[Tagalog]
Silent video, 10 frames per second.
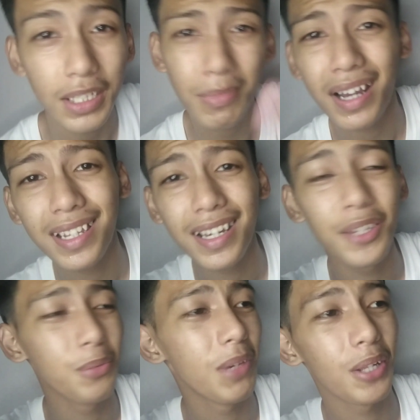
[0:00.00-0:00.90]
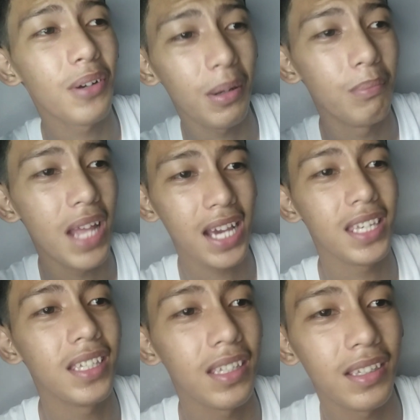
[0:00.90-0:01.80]
hindi mahalaga yung meron kang
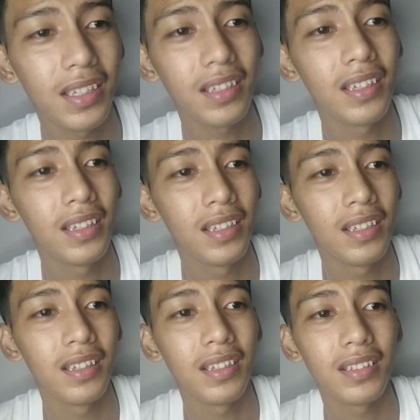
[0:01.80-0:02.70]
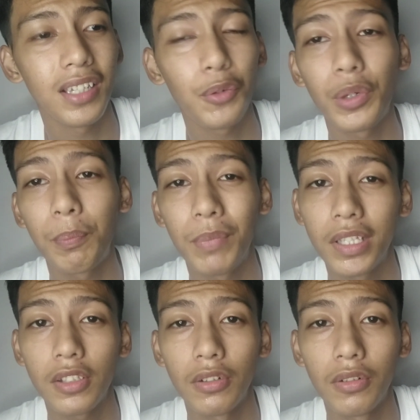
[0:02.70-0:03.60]
vlogging
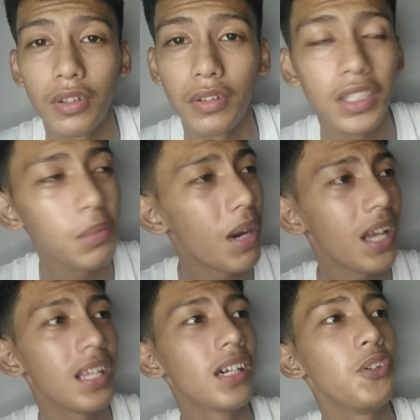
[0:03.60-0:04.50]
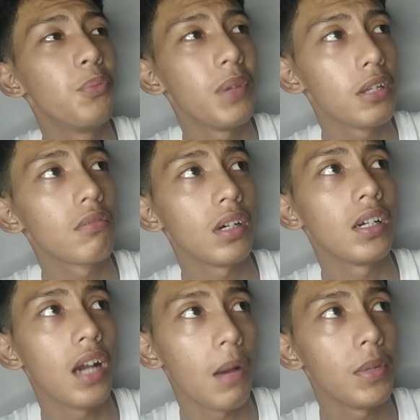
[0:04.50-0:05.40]
equipments, no? Hindi mahalaga yung meron
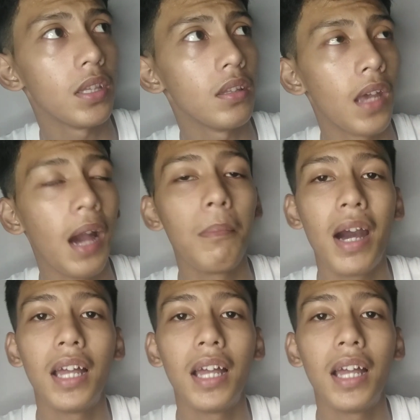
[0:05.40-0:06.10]
kang gamit. Ang